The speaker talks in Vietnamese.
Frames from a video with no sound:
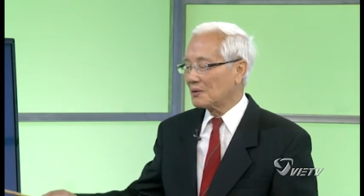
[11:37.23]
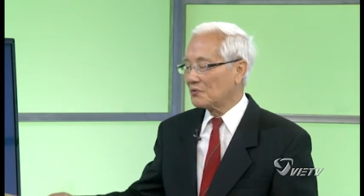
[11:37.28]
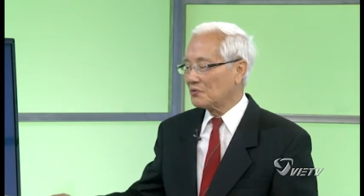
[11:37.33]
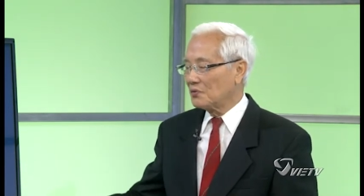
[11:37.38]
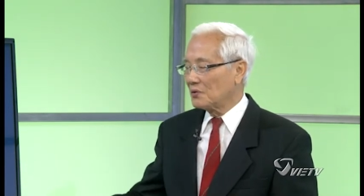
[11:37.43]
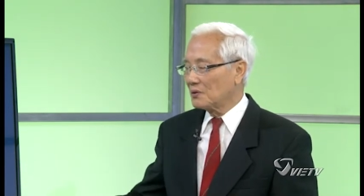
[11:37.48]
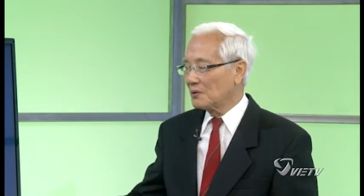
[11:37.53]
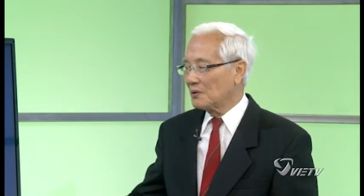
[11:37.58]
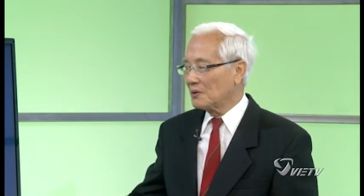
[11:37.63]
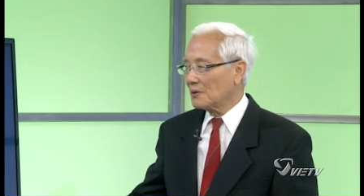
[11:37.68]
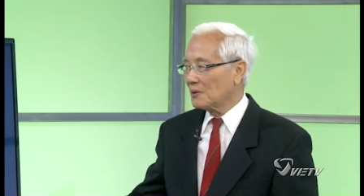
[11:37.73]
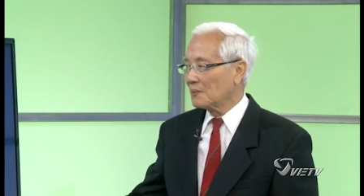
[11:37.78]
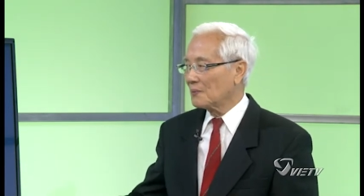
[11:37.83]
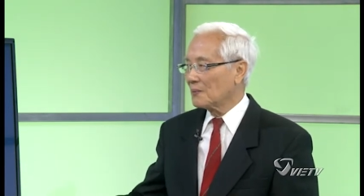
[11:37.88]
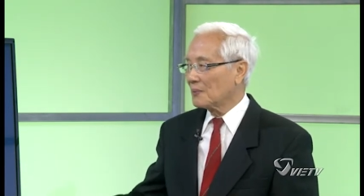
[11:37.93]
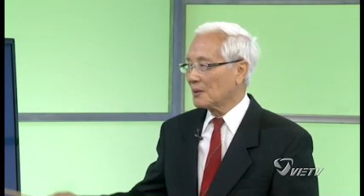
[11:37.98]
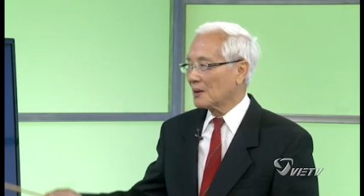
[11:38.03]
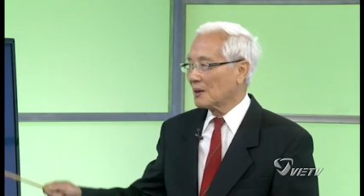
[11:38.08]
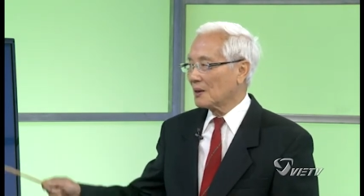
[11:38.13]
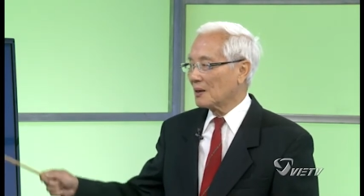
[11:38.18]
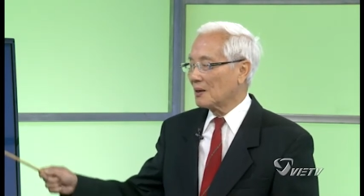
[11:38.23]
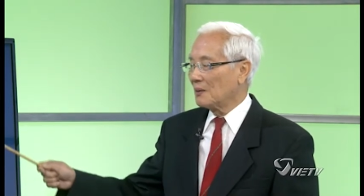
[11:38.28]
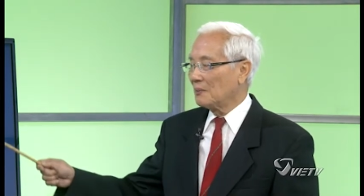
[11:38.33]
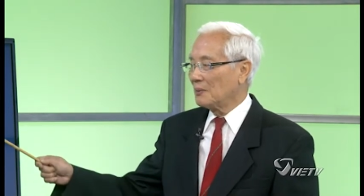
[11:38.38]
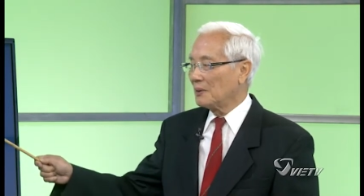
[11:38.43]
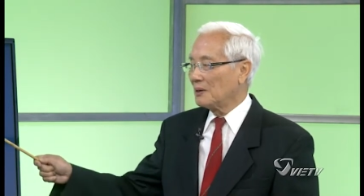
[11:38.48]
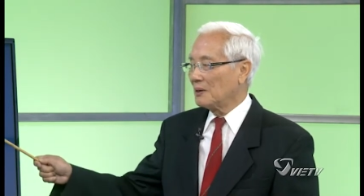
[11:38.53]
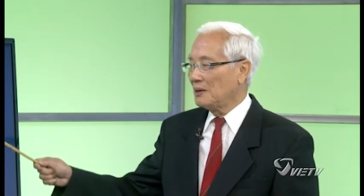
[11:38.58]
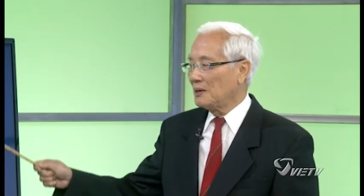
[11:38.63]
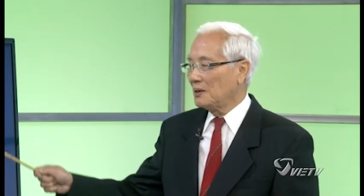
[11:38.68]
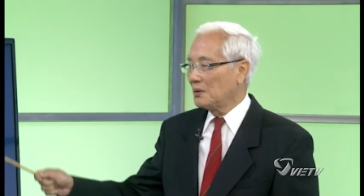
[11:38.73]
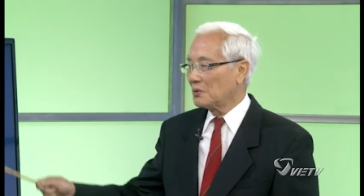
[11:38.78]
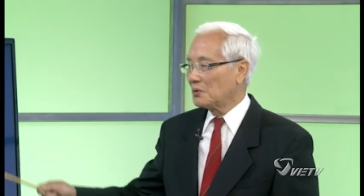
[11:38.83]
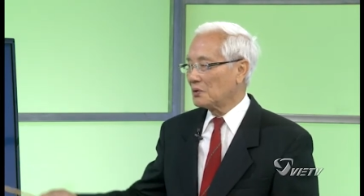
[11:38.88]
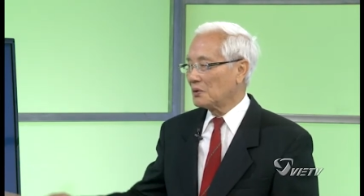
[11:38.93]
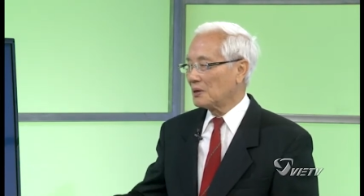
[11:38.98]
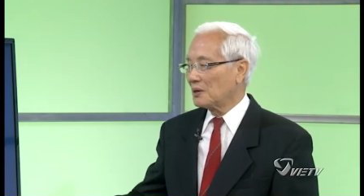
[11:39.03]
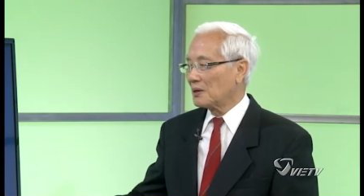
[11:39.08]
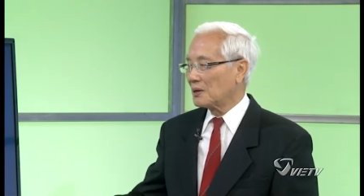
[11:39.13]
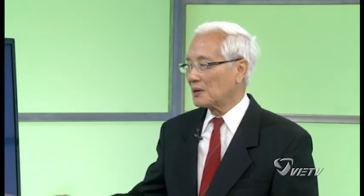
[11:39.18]
phương thức để mà điều
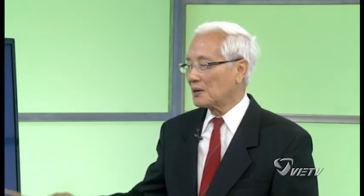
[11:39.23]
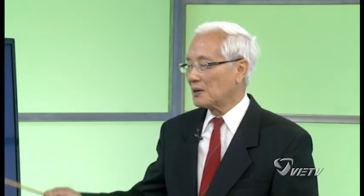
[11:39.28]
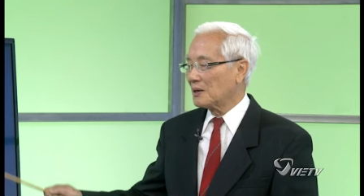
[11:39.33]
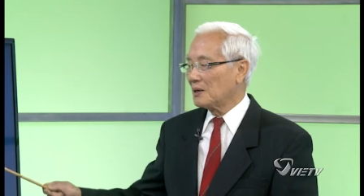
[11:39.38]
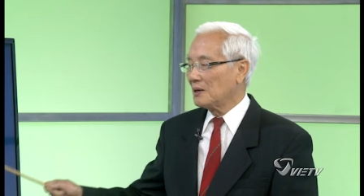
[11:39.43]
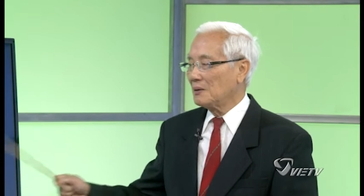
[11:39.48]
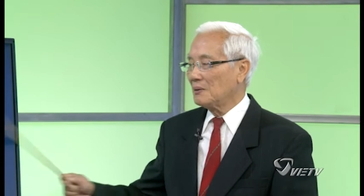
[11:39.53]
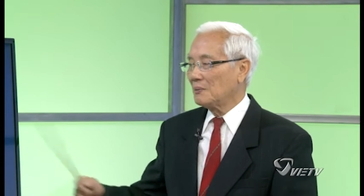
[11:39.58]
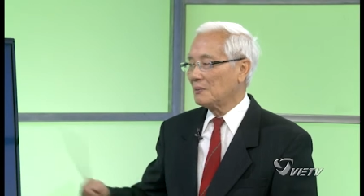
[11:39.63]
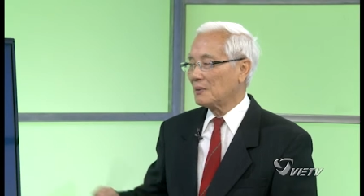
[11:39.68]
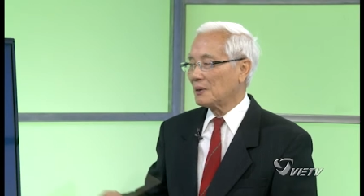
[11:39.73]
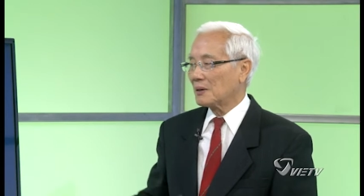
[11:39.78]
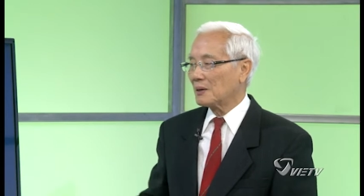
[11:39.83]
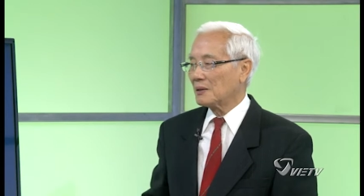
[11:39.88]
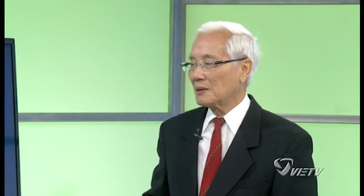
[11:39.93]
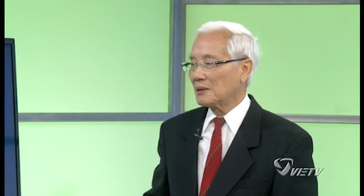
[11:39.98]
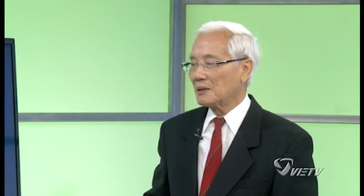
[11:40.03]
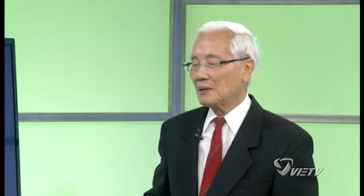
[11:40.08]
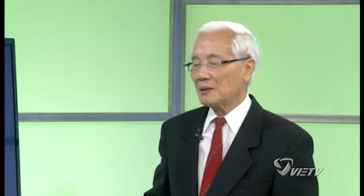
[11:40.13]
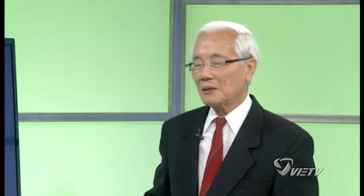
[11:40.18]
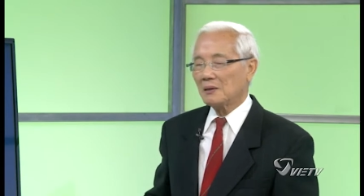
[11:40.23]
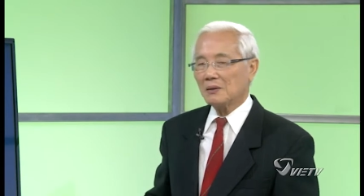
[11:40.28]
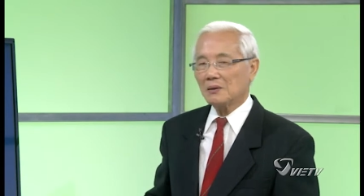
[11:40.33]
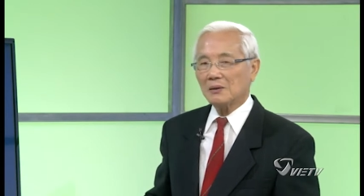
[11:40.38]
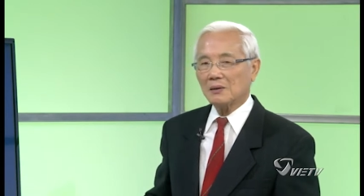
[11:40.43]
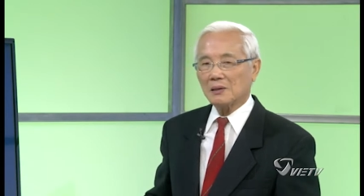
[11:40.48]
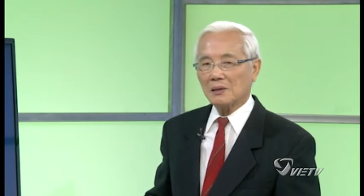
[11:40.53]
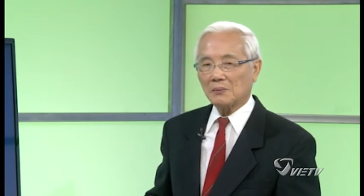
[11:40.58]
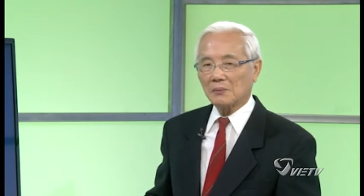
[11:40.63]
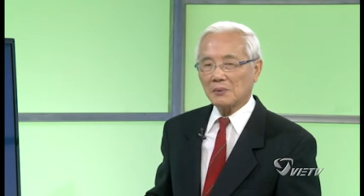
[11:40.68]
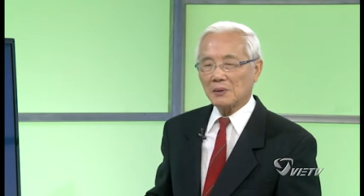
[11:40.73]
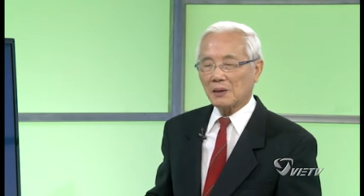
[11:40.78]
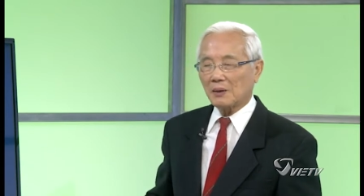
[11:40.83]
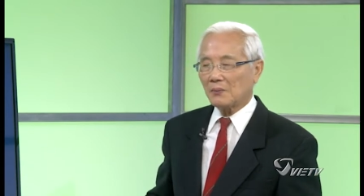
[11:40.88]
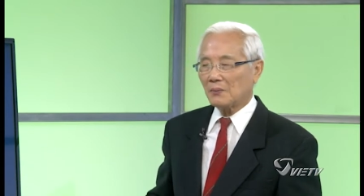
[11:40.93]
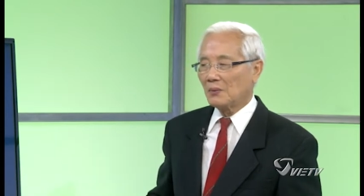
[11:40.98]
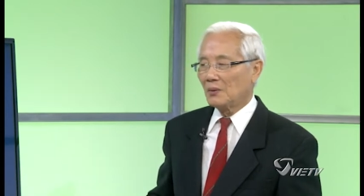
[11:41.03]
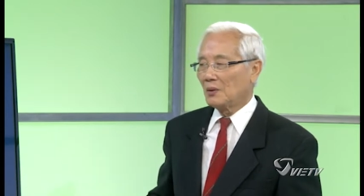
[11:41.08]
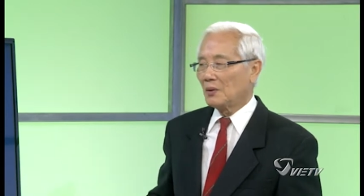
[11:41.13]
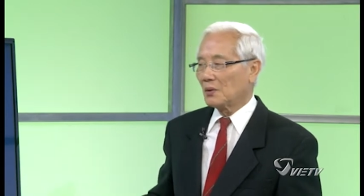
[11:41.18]
trị khi mà cái chỉ nó trầm
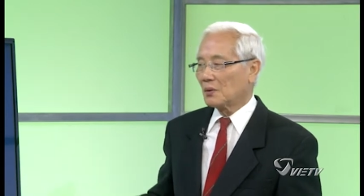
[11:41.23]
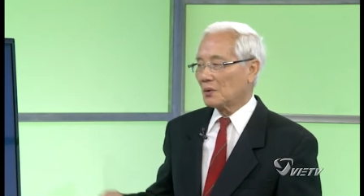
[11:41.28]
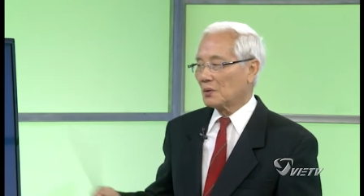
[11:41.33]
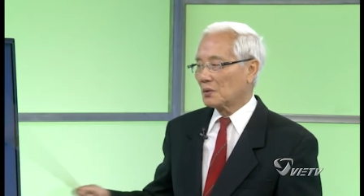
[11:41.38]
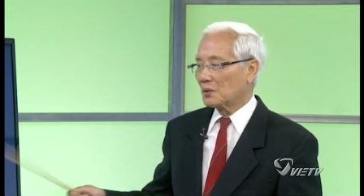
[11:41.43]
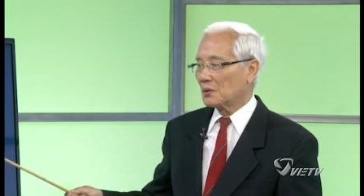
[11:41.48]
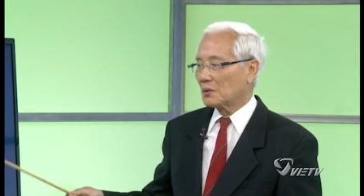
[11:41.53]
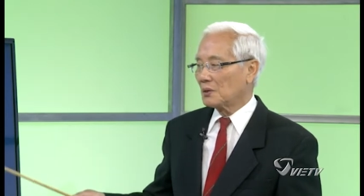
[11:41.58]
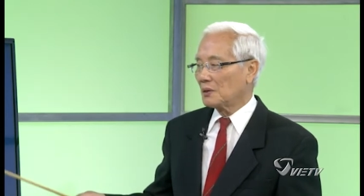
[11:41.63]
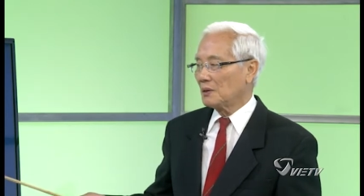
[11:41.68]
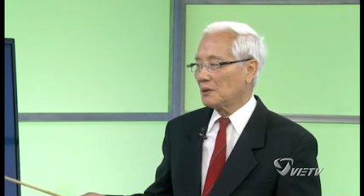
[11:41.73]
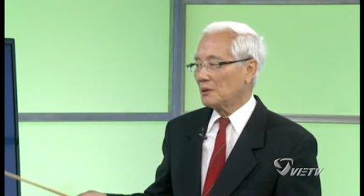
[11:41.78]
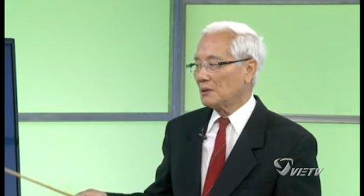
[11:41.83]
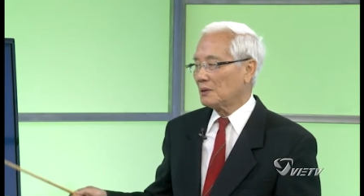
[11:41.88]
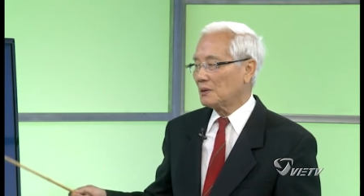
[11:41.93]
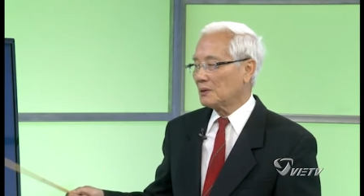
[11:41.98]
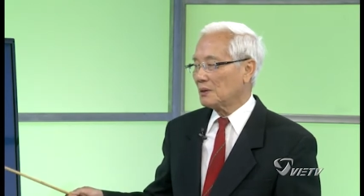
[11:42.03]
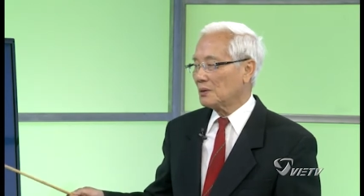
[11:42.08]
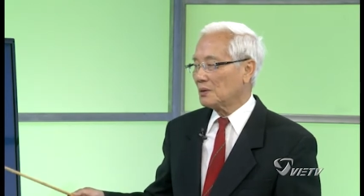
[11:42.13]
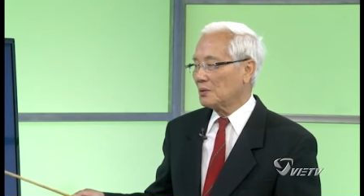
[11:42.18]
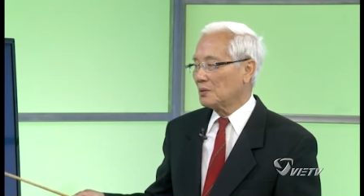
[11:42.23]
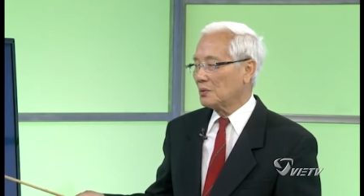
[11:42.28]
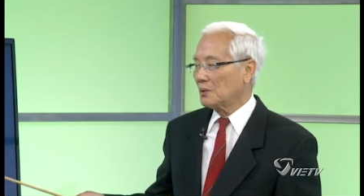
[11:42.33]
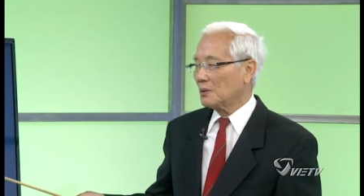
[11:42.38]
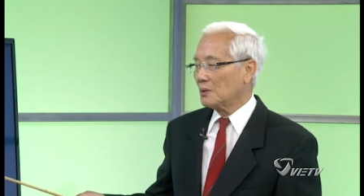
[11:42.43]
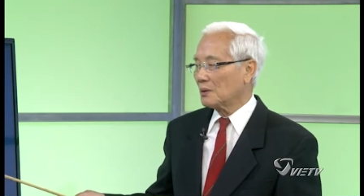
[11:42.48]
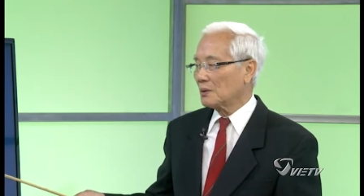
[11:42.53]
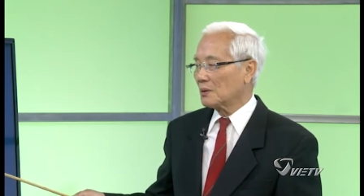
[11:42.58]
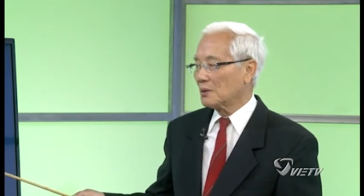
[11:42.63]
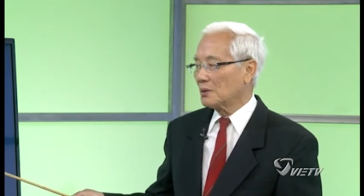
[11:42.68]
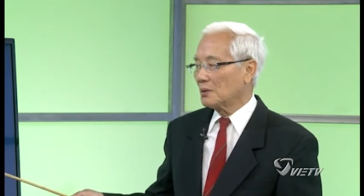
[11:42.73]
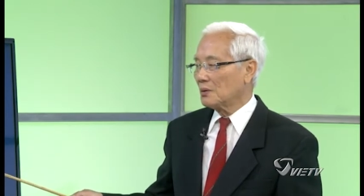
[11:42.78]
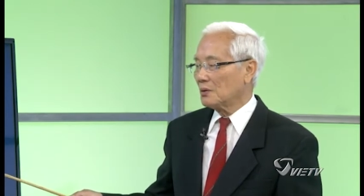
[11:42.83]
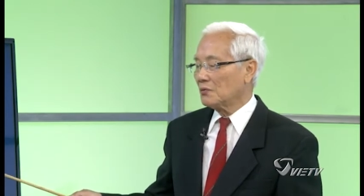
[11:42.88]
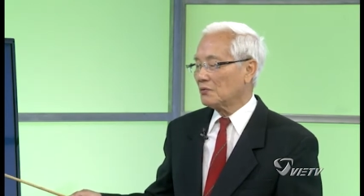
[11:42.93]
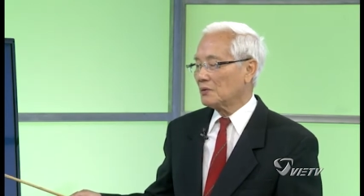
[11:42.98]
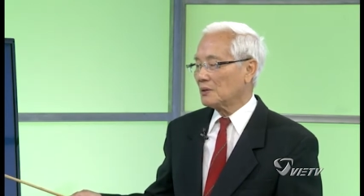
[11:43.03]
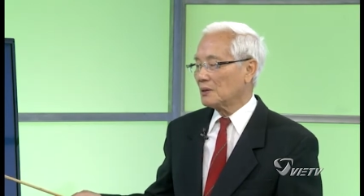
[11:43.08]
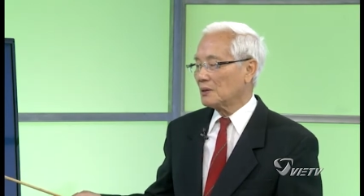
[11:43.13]
trọng cột chỉ trích thuốc đốt với